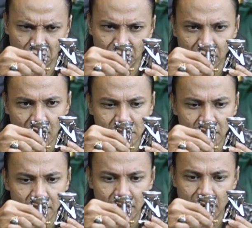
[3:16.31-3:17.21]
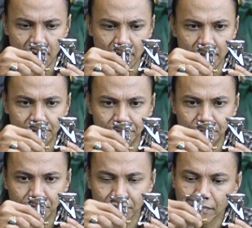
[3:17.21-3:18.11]
setengah sentian lah
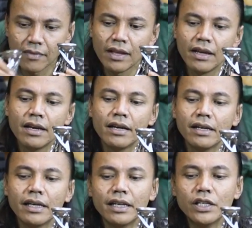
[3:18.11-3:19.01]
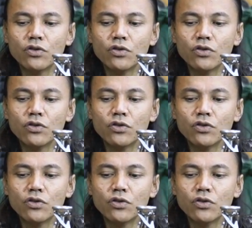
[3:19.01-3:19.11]
ini